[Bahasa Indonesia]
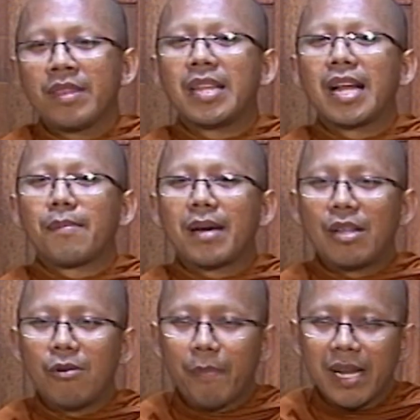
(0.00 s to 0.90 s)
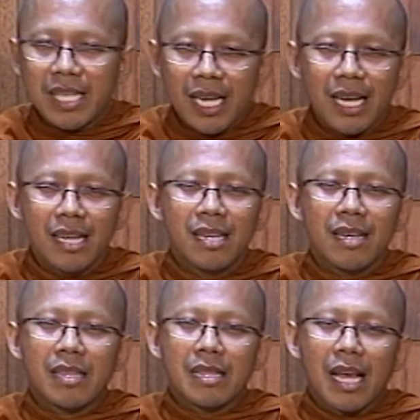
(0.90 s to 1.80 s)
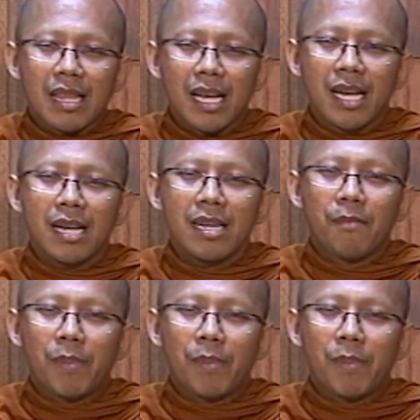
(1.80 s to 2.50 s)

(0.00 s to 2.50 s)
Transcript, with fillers: di dalam kehidupannya, ditata